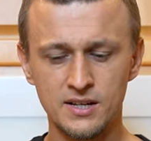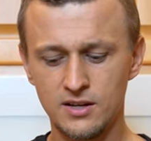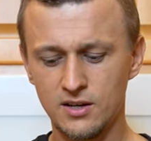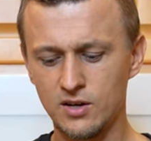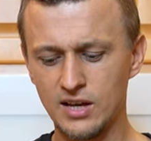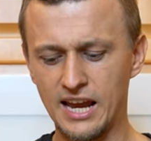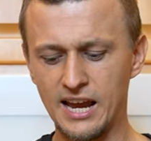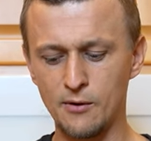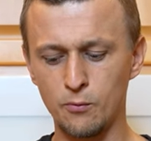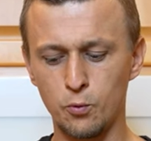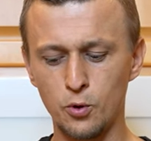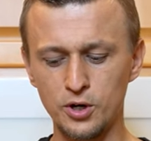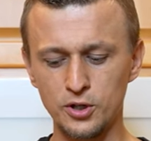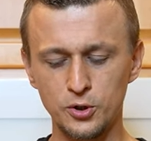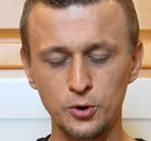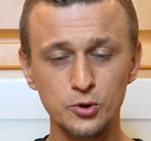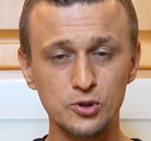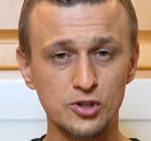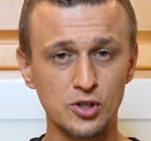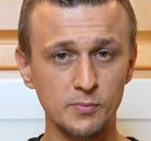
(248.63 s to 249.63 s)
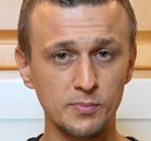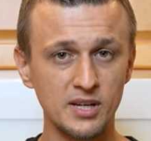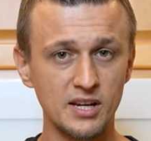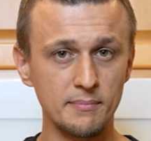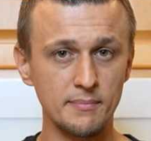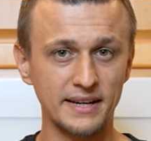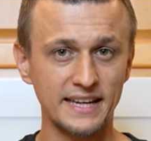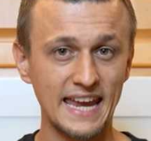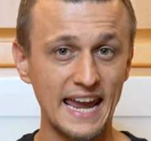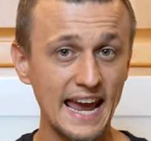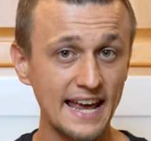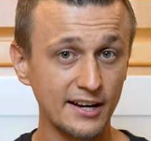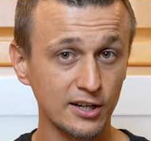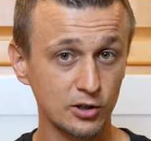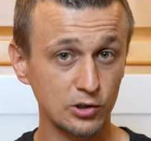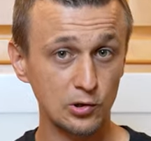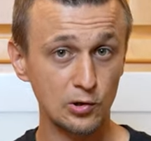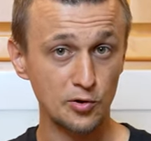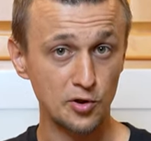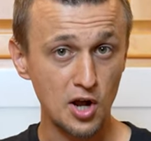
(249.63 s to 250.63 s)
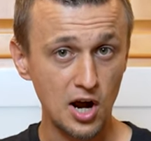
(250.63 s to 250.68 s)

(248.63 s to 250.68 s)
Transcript: lo que solía ser una perilla